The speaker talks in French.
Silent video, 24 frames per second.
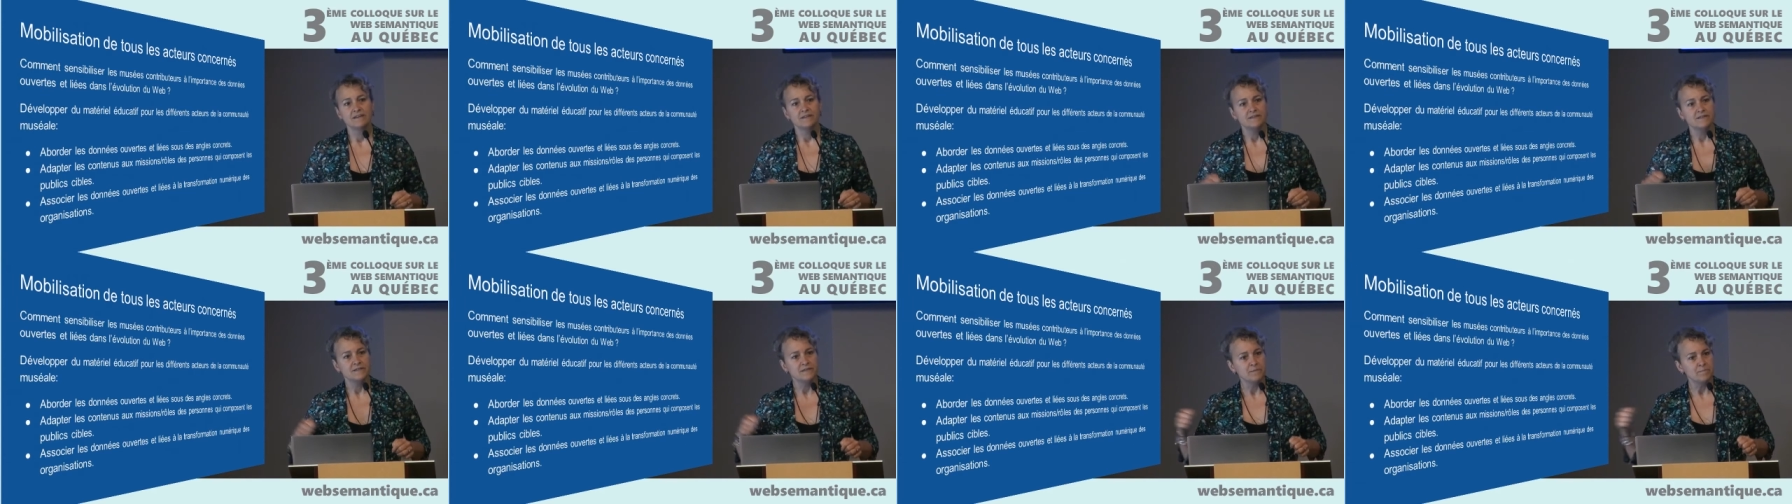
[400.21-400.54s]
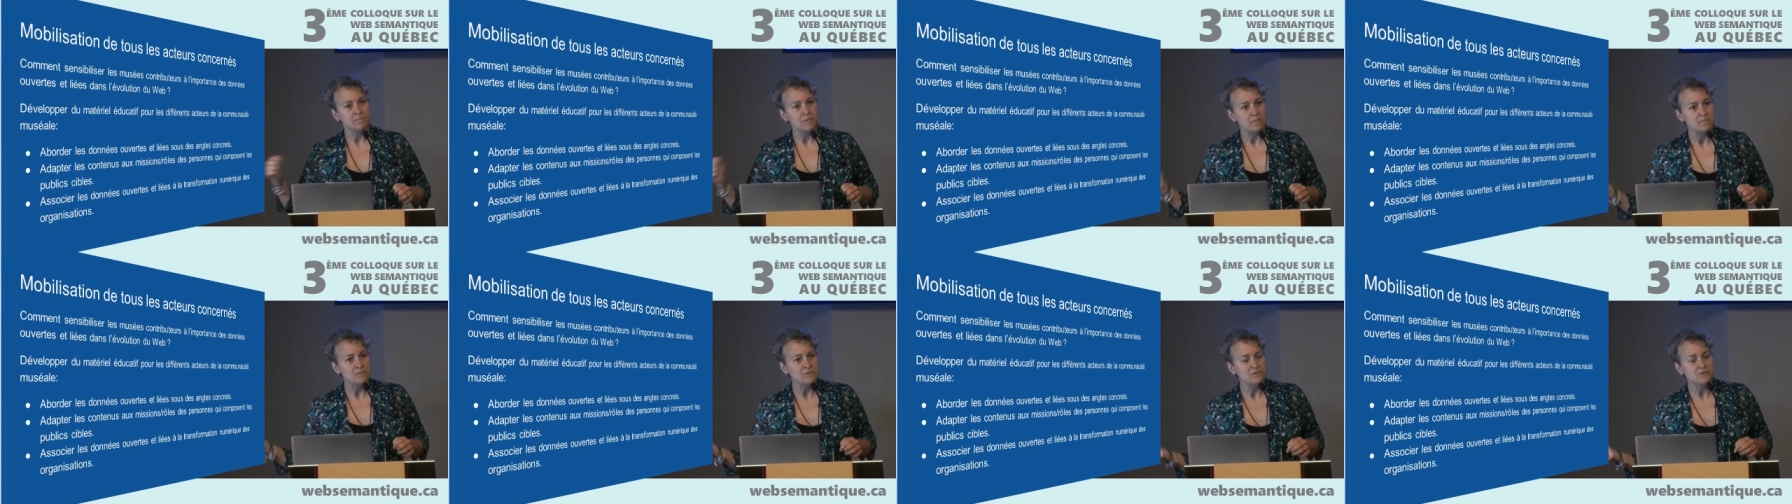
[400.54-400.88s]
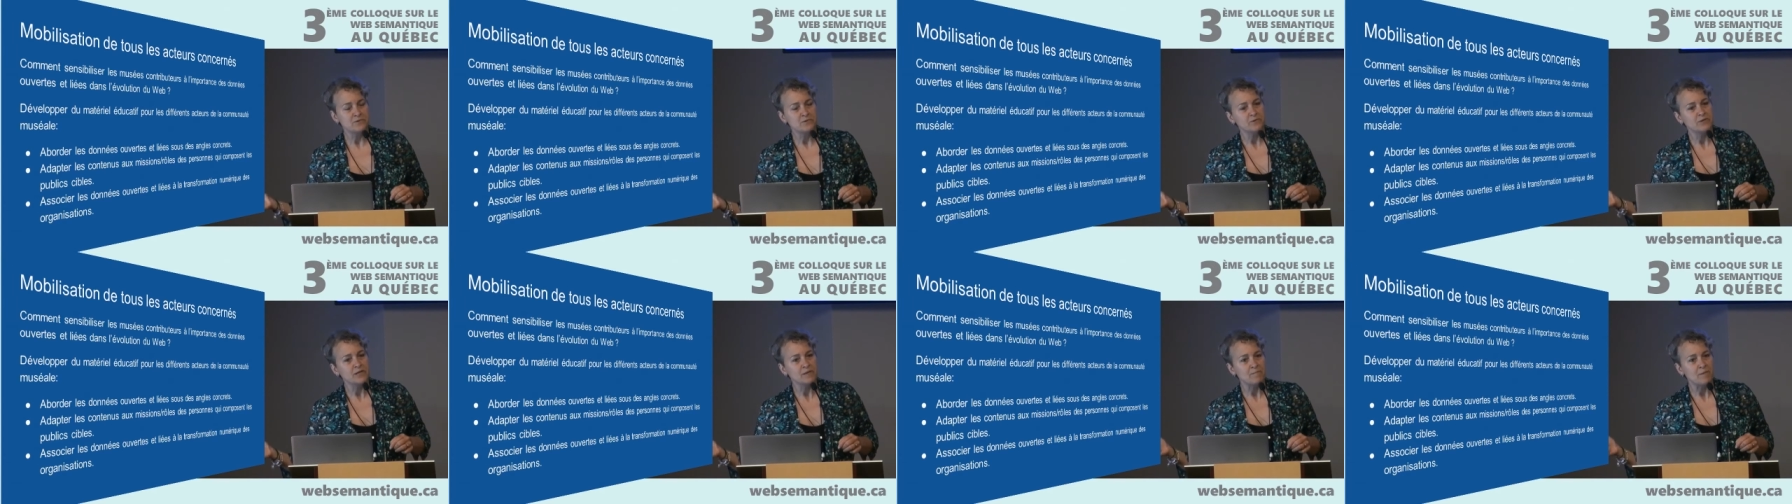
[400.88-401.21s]
c'est pas
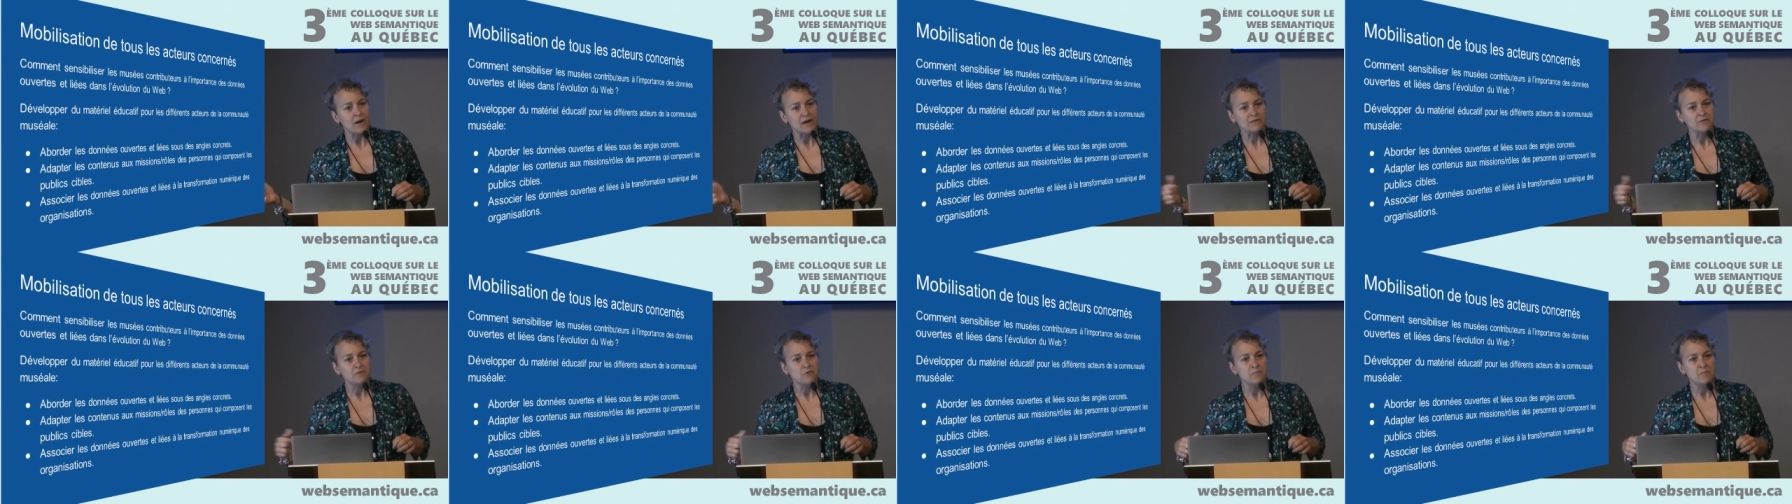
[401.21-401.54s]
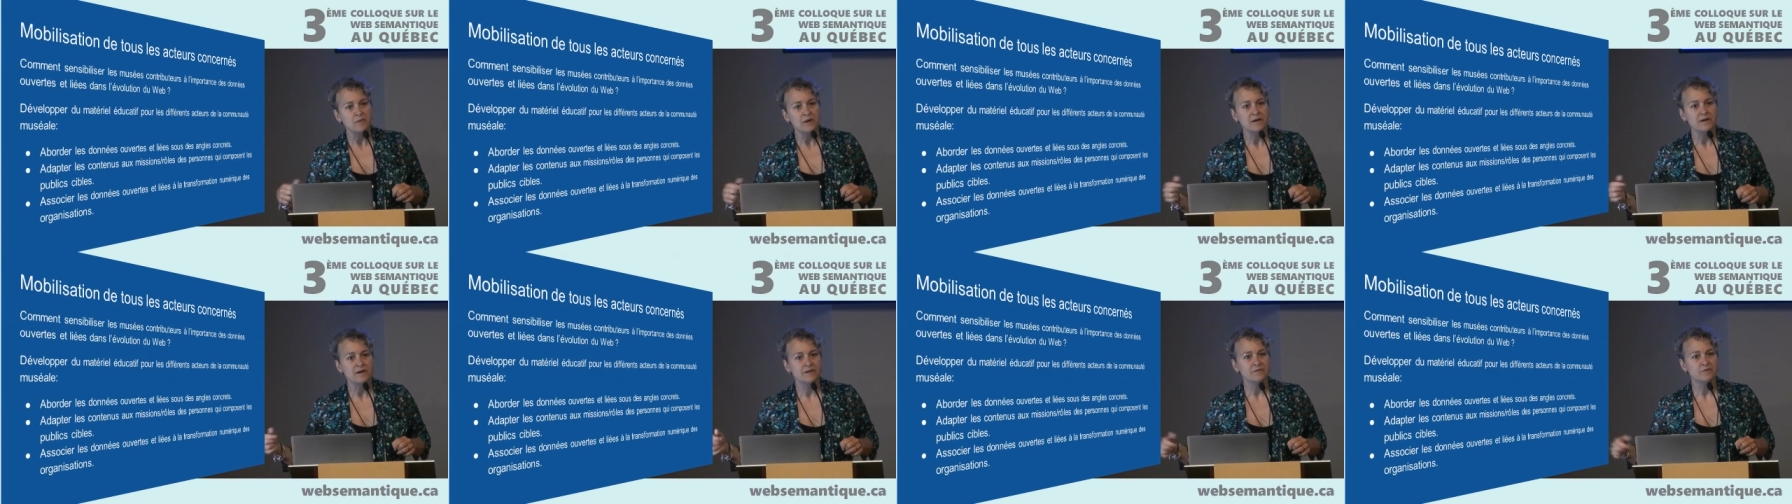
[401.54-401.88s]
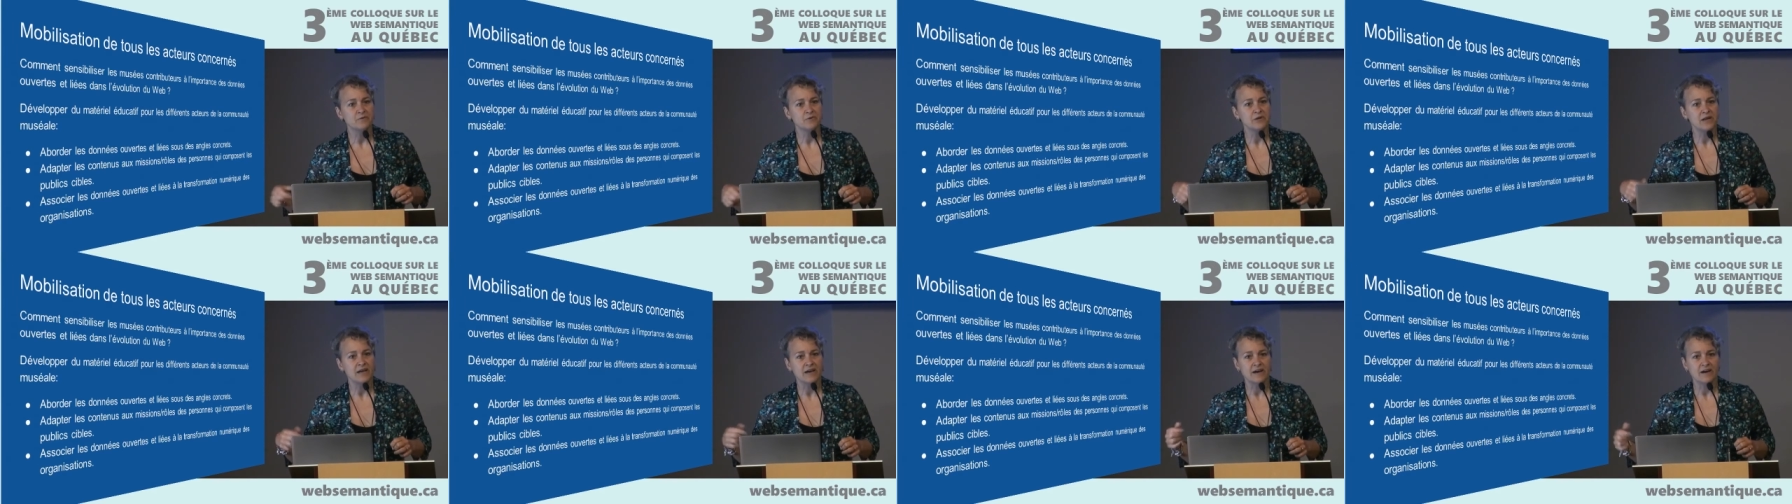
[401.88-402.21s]
plus le département
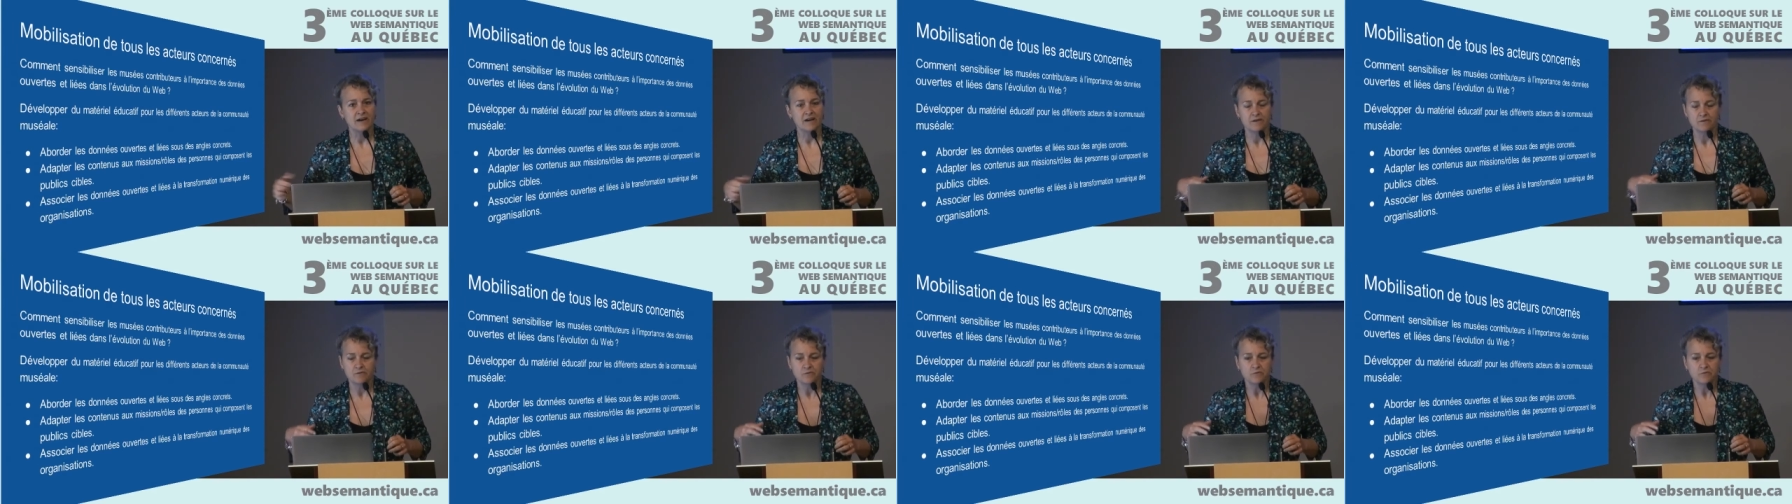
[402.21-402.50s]
de la